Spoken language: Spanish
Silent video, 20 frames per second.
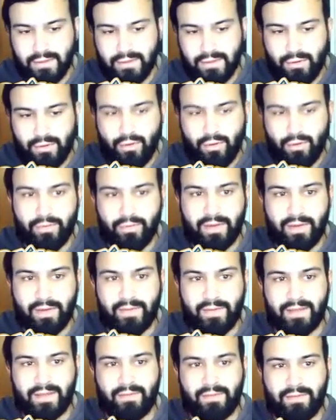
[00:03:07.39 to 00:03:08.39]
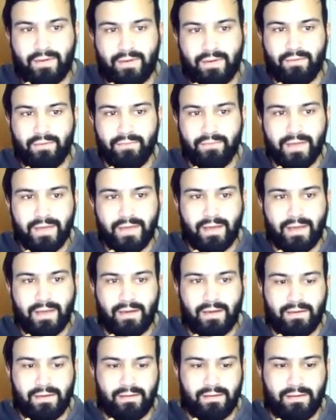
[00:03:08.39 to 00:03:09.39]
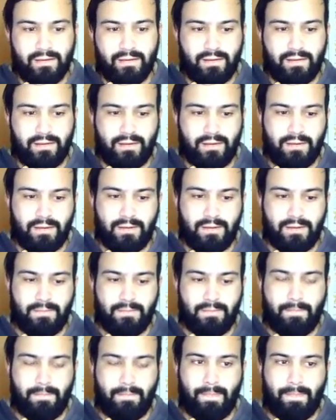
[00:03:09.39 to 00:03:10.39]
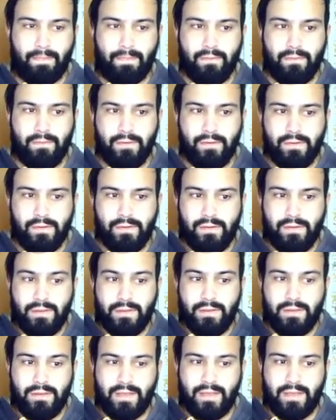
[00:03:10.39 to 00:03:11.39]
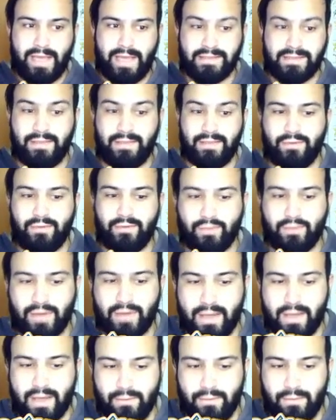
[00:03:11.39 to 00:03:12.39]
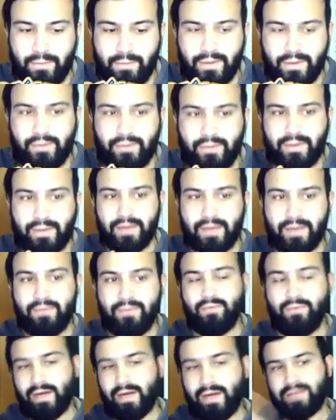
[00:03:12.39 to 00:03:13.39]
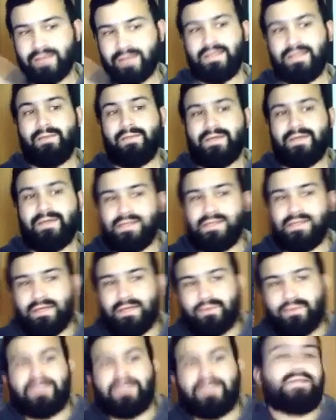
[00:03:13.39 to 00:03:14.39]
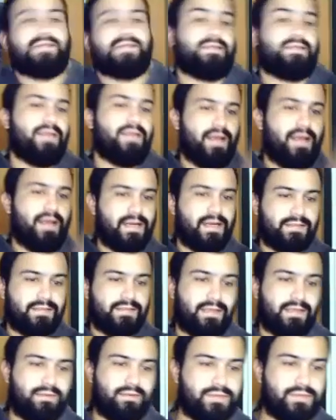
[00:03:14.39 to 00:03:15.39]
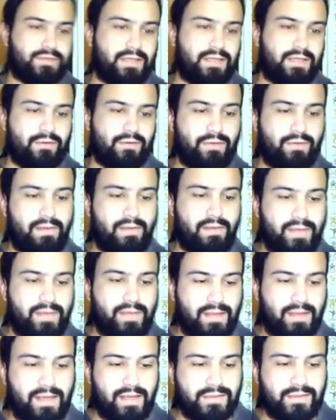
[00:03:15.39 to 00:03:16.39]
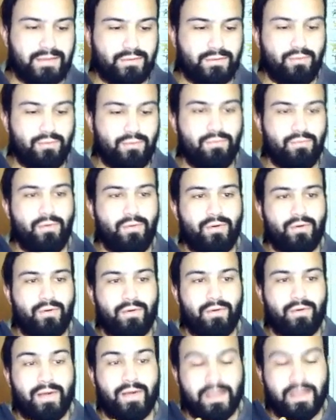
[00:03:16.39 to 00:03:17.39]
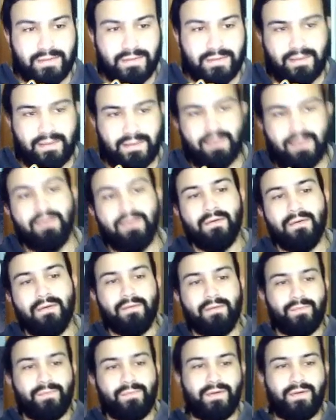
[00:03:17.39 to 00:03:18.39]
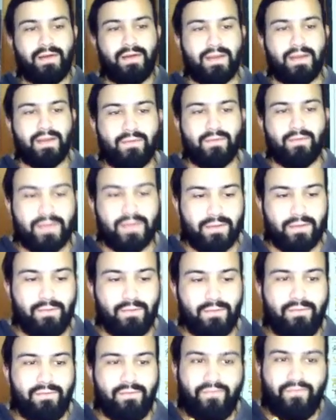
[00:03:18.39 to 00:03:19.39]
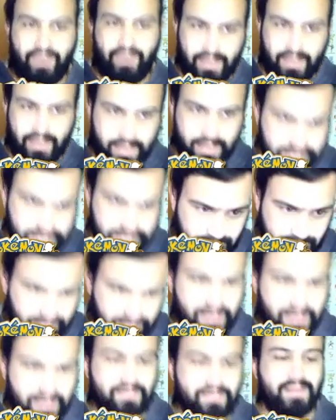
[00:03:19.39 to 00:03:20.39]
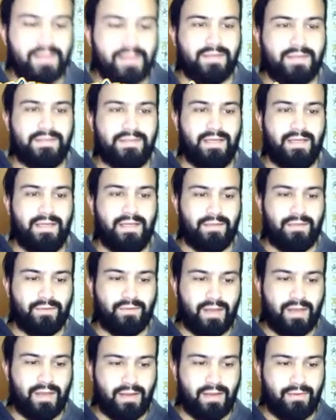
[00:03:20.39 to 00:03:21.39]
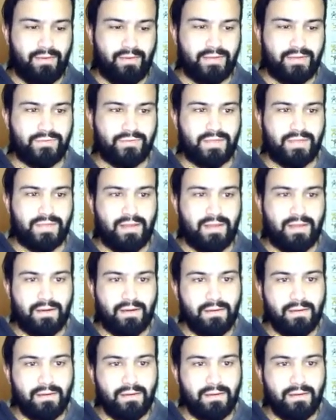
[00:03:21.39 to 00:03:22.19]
obviamente me conviene em, hacer los tornados, porque yo tengo una casilla para hacer retroceder. Si llegar a hacer retroceder, obviamente es un bono extra. Se van a dar cuenta como, exactamente, esto que acaba de suceder.